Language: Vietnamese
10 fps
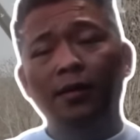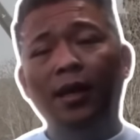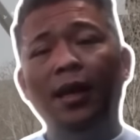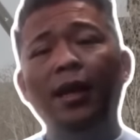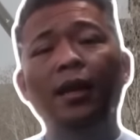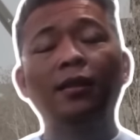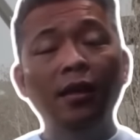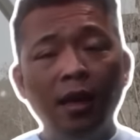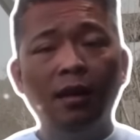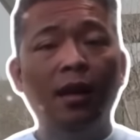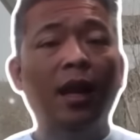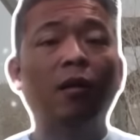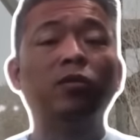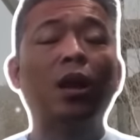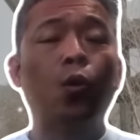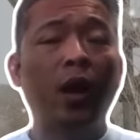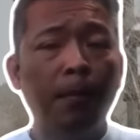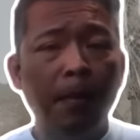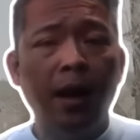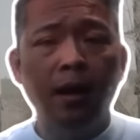thì thứ nhất là ông ta khoe
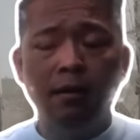mẽ